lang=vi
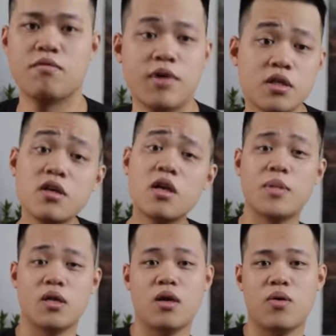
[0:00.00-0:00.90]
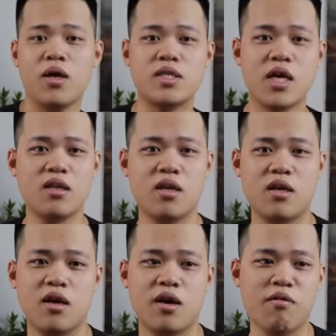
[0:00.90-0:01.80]
Và như là mình đã nói ở trên
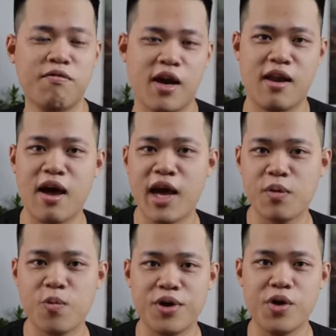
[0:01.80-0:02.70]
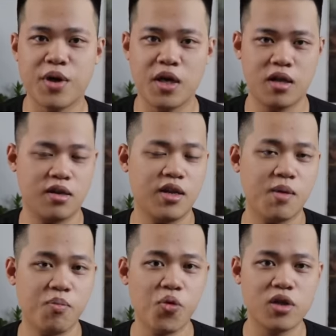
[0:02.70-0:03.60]
thì không phải là ai cũng có điều kiện
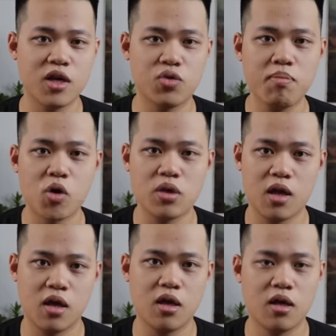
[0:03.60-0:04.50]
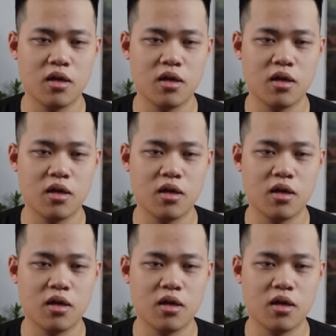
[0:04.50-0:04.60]
để mua những cái tuyếp màu như thế.